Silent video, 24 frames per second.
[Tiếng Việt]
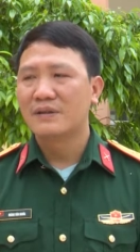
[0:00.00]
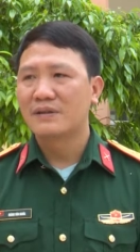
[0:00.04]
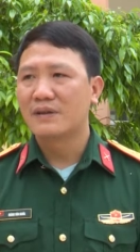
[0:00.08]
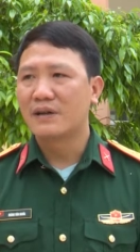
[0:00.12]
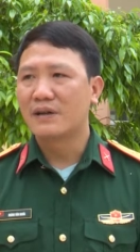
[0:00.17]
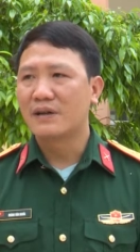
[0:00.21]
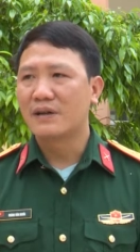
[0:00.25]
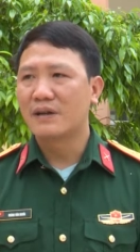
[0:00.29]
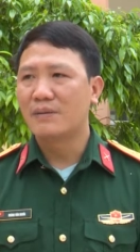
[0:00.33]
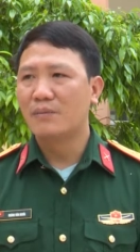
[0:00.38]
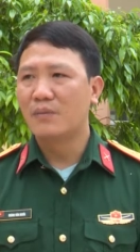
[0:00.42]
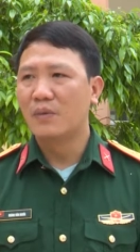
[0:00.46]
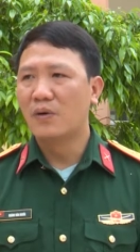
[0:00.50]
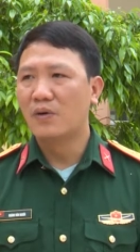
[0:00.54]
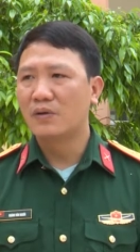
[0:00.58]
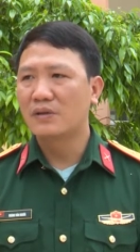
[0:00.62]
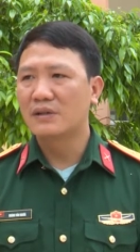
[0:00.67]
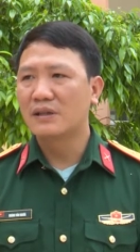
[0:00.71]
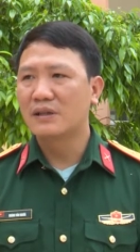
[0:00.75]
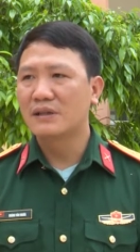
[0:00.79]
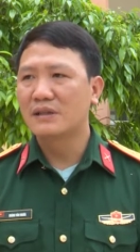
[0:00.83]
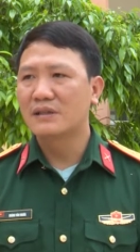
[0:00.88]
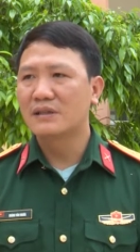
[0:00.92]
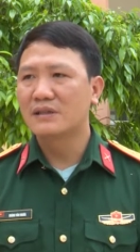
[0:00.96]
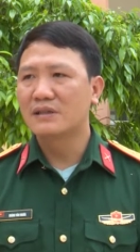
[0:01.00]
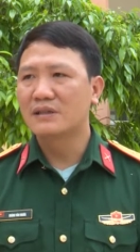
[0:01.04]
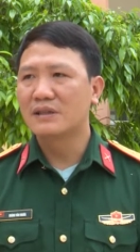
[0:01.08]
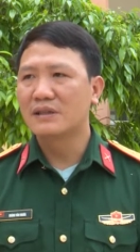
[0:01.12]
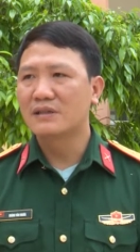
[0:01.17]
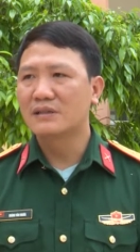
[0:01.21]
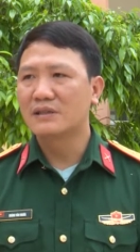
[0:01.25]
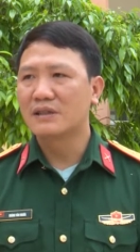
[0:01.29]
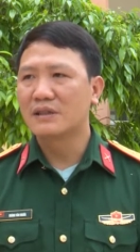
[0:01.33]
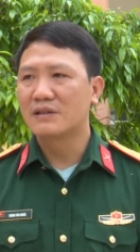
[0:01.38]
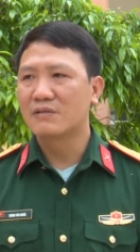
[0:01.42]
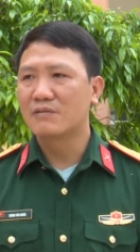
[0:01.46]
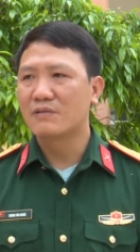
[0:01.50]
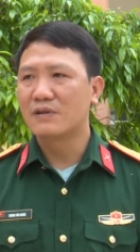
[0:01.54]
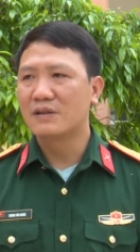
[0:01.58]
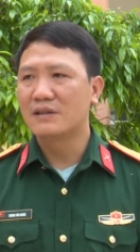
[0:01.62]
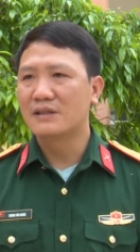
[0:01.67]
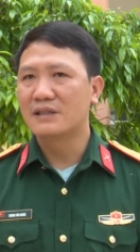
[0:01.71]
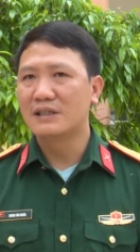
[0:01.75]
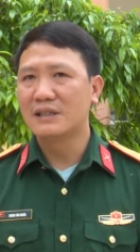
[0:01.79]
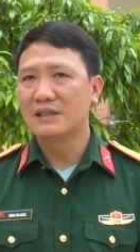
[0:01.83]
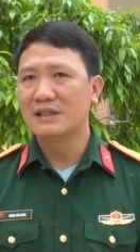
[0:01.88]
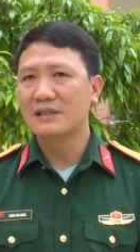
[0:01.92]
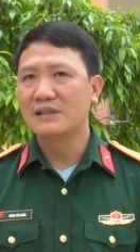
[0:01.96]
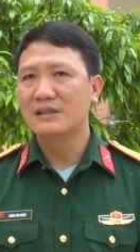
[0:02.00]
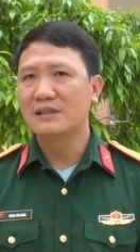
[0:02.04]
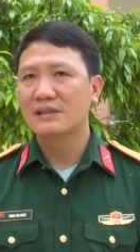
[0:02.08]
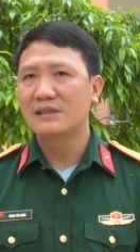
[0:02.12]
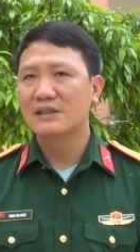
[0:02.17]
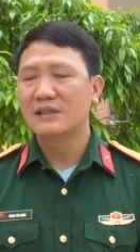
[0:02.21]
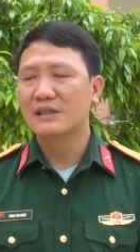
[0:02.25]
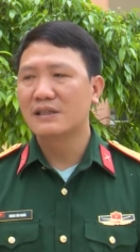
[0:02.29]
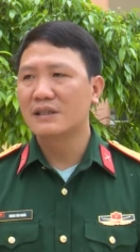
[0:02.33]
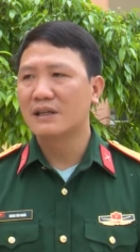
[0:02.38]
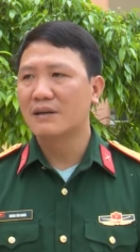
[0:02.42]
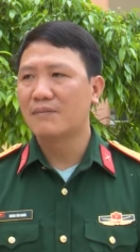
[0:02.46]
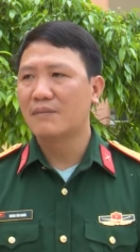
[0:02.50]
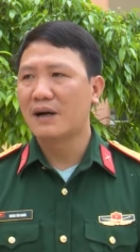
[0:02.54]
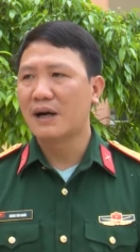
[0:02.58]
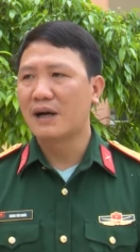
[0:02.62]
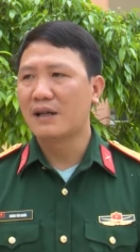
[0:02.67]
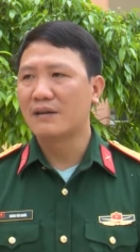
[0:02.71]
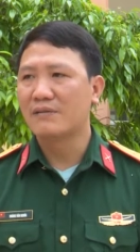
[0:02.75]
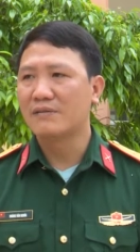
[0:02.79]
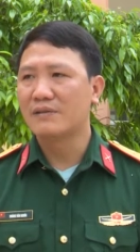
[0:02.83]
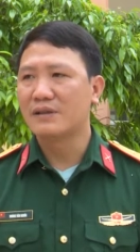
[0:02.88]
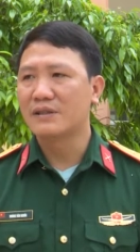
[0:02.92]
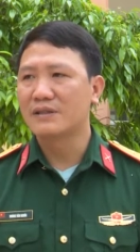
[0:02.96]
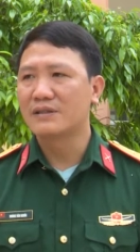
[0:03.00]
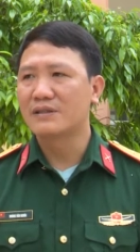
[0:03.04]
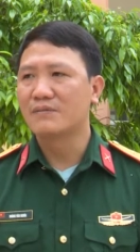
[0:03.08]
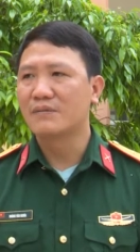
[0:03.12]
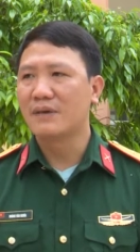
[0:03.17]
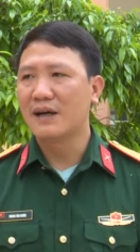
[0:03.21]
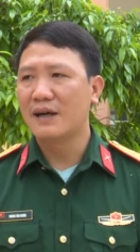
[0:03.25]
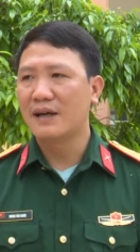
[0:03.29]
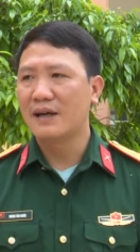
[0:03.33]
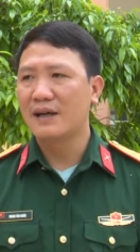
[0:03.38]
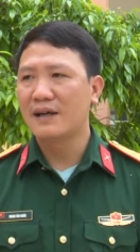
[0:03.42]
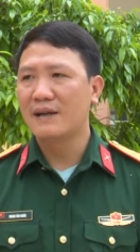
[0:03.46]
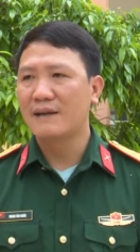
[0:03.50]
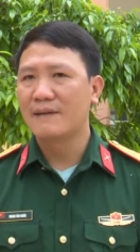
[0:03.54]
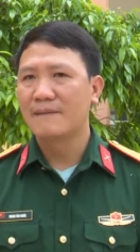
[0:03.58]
Đó là bốn cái lực lượng dân quân chính trên địa bàn huyện Sông Mã.